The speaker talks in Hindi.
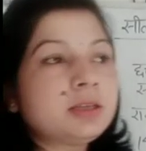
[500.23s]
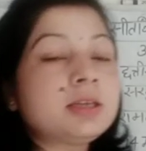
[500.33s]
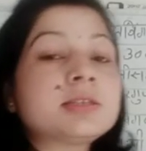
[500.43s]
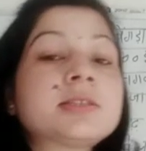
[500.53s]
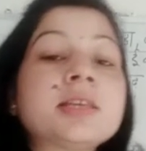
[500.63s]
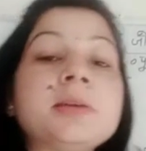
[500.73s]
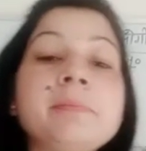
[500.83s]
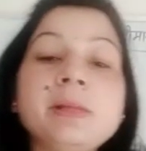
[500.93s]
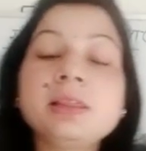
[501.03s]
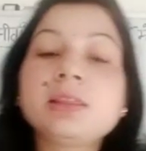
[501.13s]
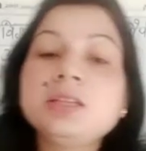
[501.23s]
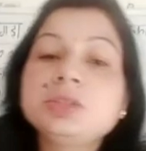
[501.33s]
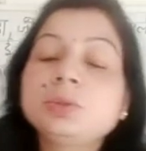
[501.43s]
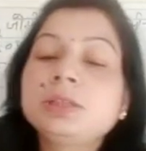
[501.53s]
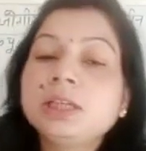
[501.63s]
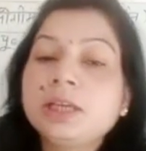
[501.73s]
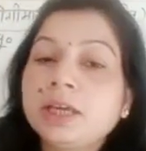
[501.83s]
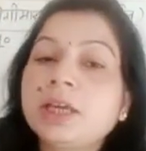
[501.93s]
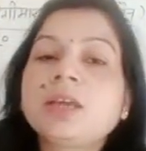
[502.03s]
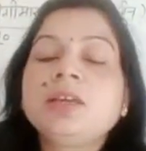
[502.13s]
किससे मिलते जुलते
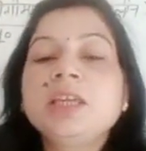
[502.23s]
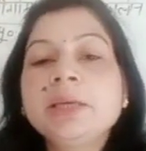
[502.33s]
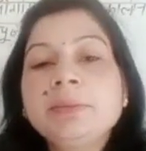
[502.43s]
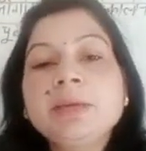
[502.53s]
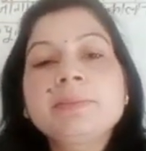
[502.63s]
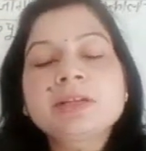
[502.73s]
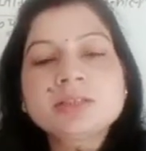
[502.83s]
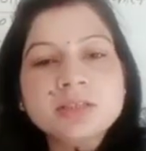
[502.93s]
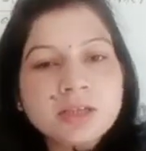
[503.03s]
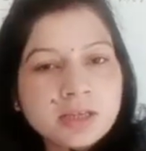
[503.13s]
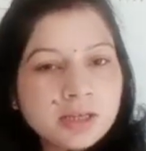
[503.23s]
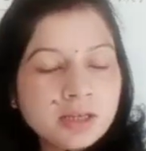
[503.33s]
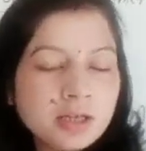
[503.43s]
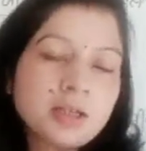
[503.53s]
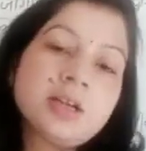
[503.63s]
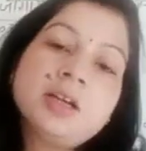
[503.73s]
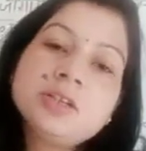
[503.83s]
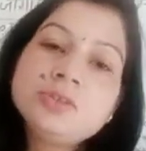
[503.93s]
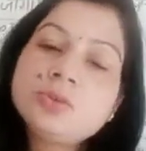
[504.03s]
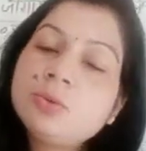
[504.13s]
हैं ये भी प्रश्न आएगा
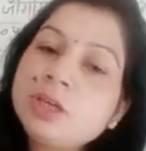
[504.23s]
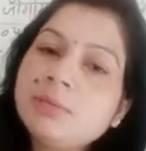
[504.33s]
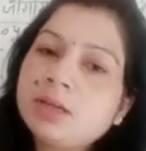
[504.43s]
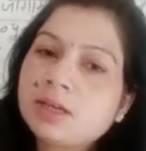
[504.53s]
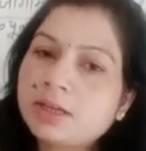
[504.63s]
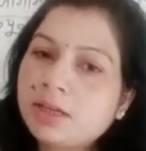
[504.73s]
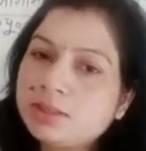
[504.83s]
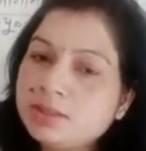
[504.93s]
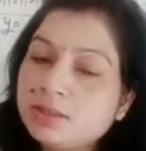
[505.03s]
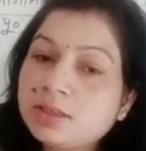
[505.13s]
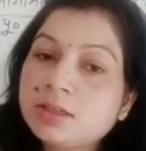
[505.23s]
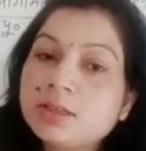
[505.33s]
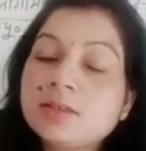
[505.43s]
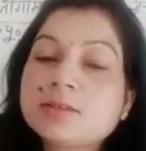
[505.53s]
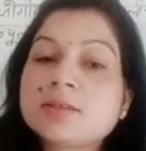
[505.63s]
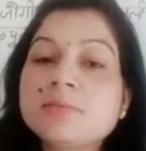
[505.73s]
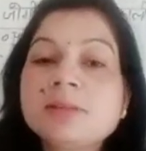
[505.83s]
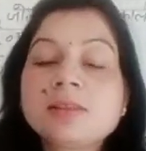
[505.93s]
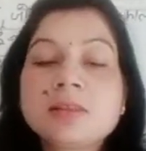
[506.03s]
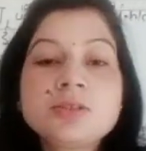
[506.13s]
जोगी मारा के चित्र किससे
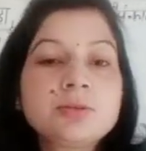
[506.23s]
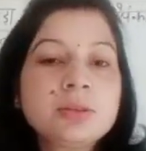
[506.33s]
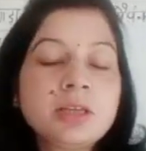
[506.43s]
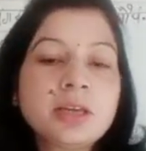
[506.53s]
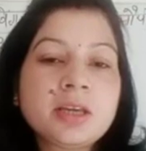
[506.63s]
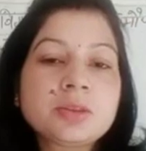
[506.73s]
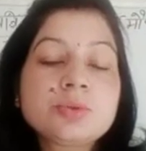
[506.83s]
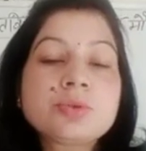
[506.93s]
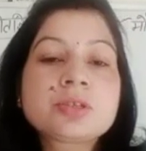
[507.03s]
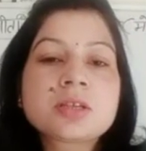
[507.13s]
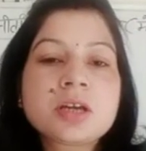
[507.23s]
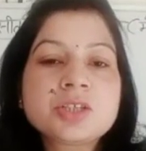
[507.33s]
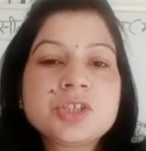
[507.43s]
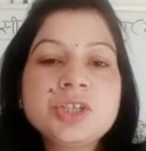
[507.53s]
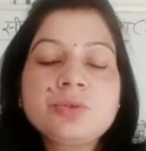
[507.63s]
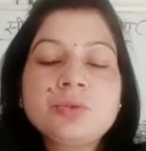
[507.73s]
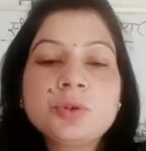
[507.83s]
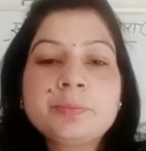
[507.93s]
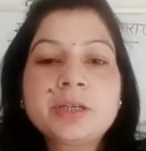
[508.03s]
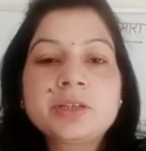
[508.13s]
मिलते जुलते हैं तो सांची
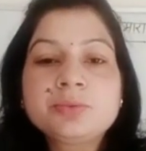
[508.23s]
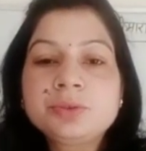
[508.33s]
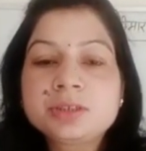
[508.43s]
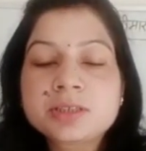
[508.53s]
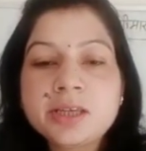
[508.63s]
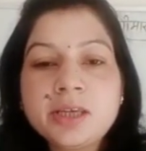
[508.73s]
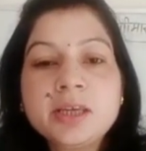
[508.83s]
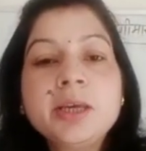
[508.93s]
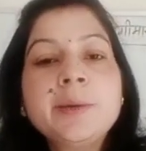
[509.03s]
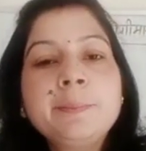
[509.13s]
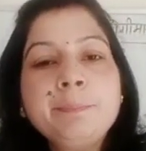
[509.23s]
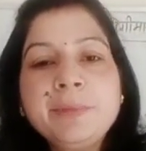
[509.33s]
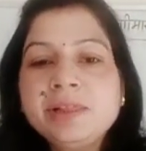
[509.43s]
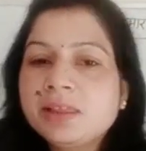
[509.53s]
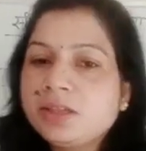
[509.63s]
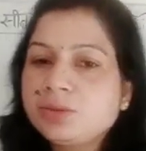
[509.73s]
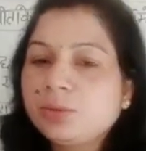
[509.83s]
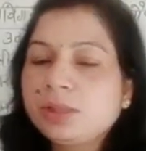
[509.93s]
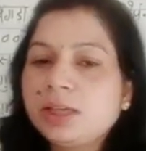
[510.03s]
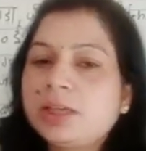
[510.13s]
और भरूच से मिलते
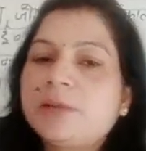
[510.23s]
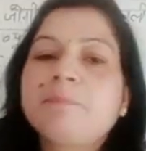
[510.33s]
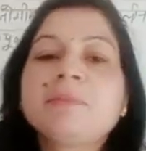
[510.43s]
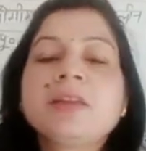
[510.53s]
जुलते हैं